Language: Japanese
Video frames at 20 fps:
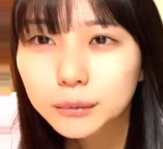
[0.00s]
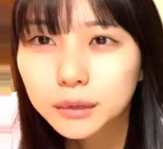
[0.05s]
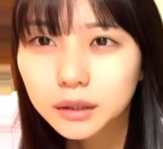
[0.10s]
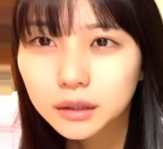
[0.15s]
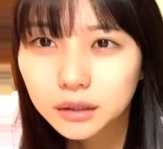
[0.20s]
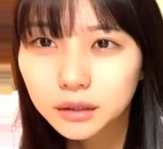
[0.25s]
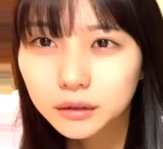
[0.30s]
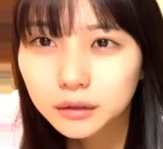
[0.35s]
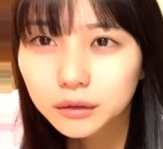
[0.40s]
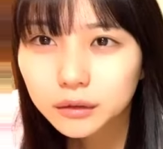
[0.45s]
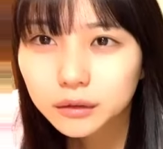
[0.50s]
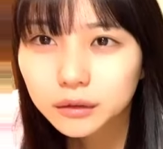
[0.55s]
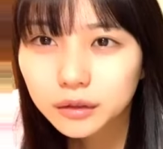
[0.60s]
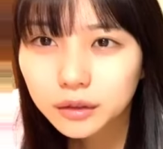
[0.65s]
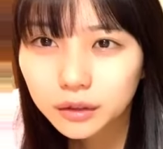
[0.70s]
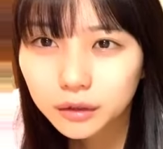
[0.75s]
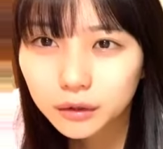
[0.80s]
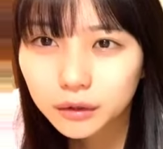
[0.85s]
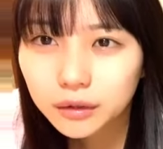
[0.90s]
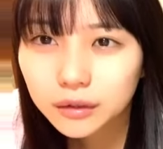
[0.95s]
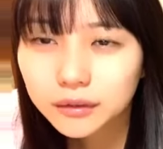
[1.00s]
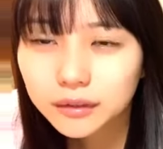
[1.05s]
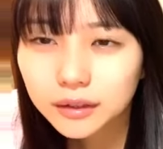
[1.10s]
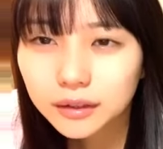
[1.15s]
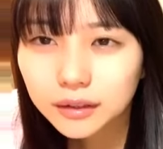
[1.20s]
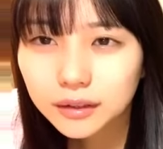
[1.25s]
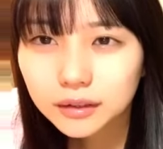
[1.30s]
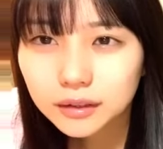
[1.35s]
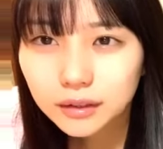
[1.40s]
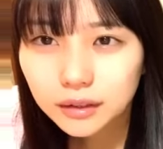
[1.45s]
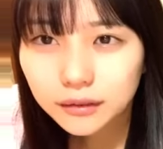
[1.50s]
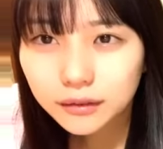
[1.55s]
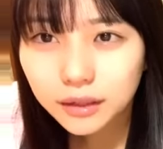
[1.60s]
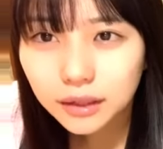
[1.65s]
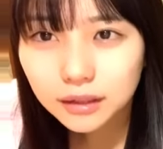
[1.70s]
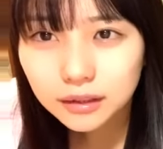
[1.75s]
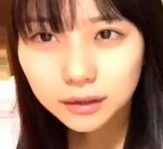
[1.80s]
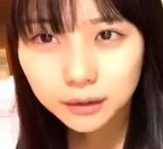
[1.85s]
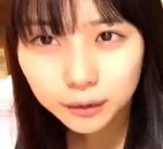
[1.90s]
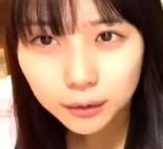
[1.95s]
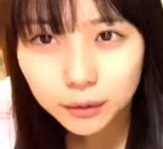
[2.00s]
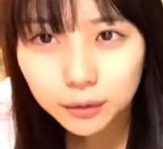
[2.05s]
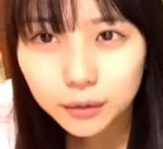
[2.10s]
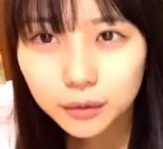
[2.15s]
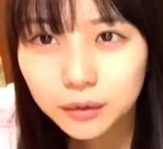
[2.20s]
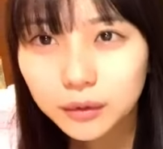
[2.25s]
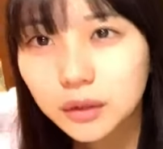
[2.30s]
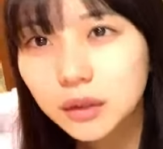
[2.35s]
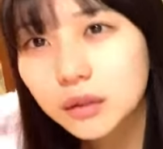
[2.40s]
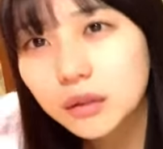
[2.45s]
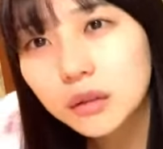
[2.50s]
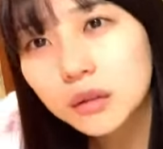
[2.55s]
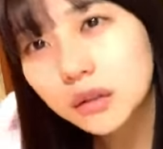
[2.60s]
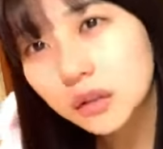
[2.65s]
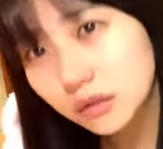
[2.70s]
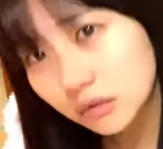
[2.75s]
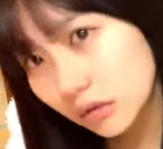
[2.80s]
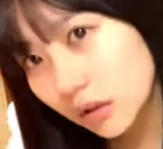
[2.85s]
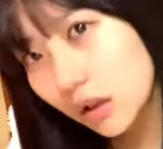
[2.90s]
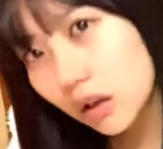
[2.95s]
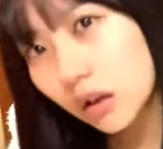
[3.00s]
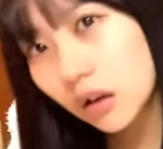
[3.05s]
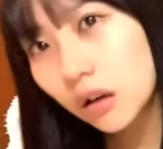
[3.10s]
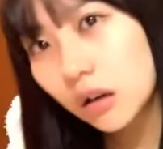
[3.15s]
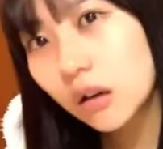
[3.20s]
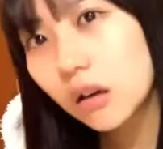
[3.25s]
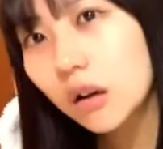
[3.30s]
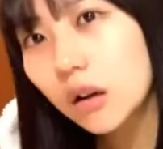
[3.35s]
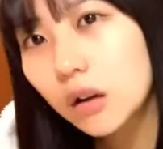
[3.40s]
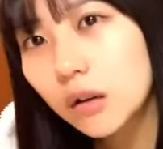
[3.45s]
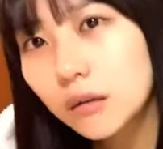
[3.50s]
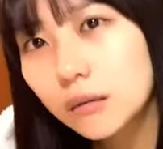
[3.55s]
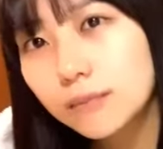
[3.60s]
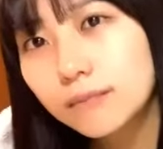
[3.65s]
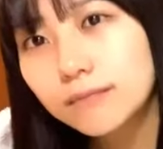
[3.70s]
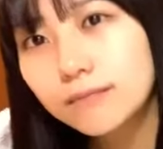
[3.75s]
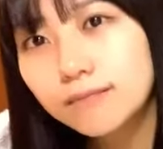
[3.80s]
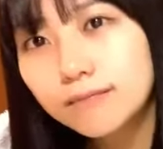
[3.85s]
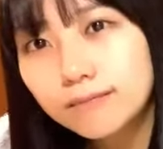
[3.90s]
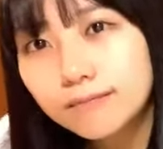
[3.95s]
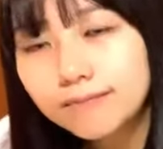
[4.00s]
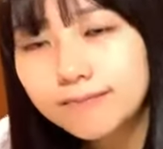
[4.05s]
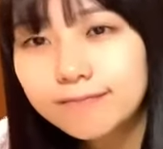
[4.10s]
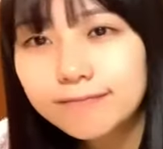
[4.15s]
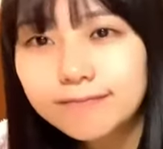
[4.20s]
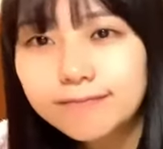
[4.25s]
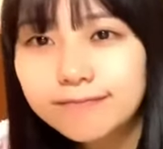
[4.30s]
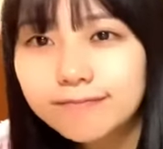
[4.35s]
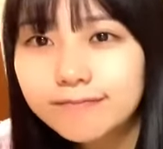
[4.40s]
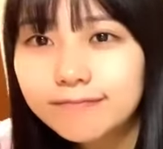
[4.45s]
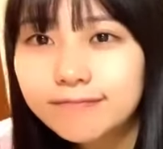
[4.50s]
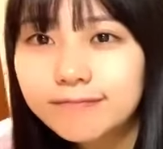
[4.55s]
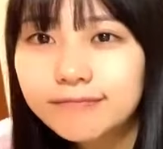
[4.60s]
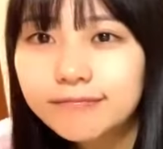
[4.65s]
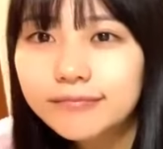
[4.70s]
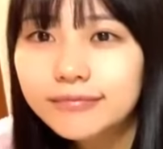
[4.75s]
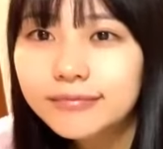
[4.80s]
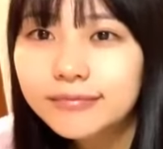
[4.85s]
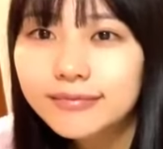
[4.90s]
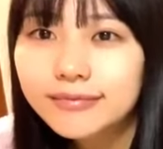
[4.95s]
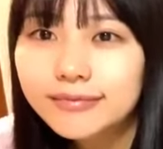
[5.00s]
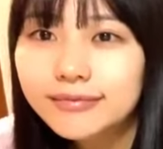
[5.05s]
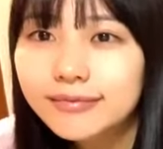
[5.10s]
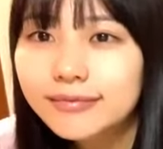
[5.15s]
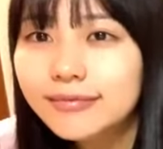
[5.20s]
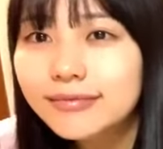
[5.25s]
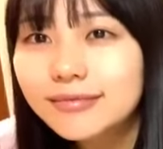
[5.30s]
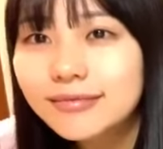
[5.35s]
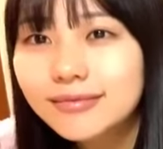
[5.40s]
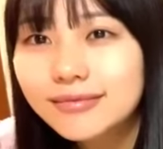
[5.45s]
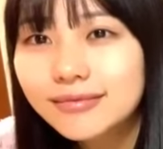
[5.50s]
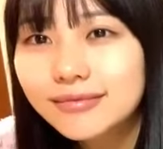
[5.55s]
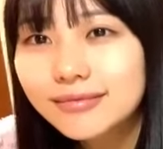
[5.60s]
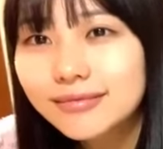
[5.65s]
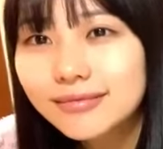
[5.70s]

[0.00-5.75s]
みくりの得意料理は何ですか私の得意料理はうん